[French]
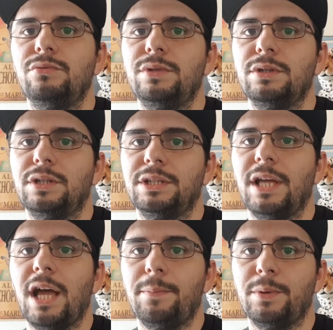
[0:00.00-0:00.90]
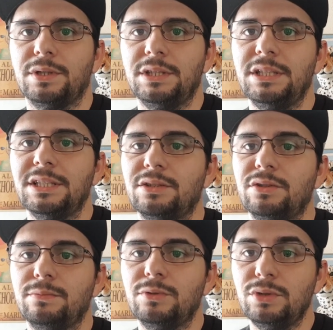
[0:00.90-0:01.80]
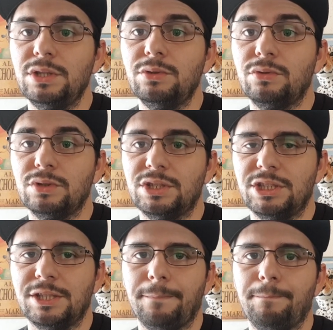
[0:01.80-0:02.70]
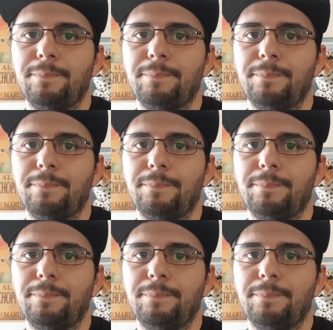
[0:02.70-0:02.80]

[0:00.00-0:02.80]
lui aurez apporté et donné au quotidien.